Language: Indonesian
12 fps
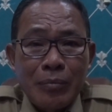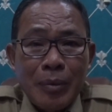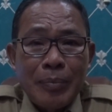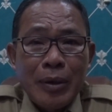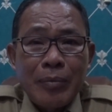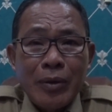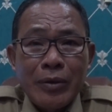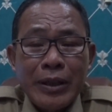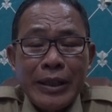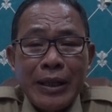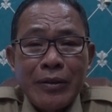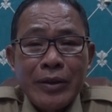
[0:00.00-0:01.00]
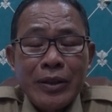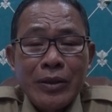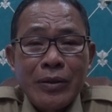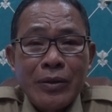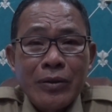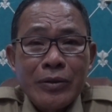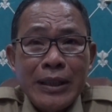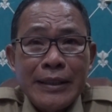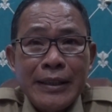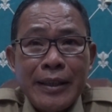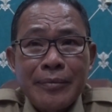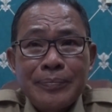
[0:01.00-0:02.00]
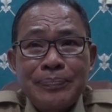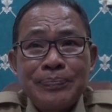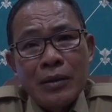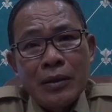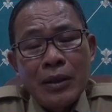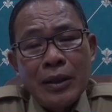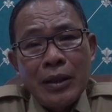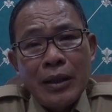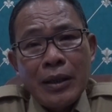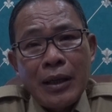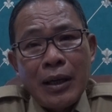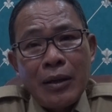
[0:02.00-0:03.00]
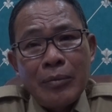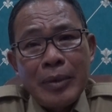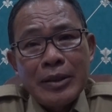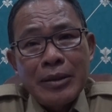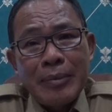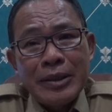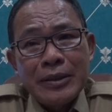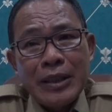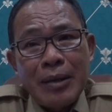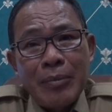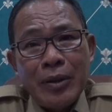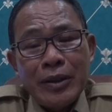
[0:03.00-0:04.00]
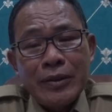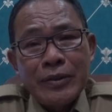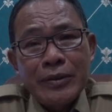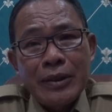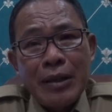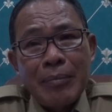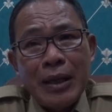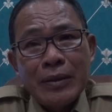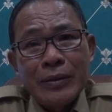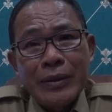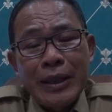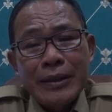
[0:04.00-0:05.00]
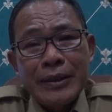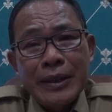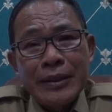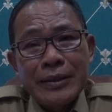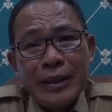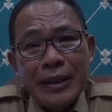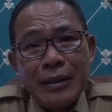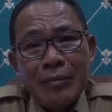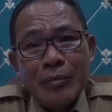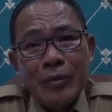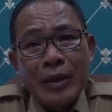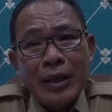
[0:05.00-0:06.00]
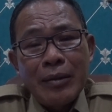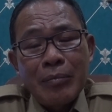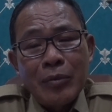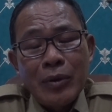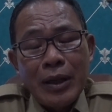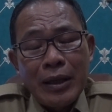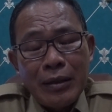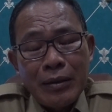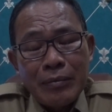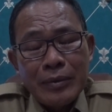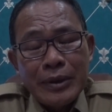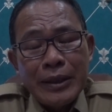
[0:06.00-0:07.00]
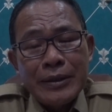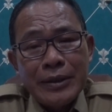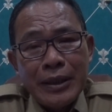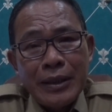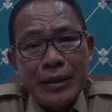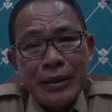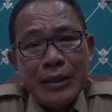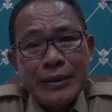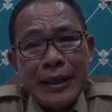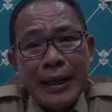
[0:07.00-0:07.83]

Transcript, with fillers: Poprop, Oku Raya, Oku Indo, Oku Selatan. Jadi kalau masing-masing cabor itu sudah melakukan TC, mulai mulai TC dan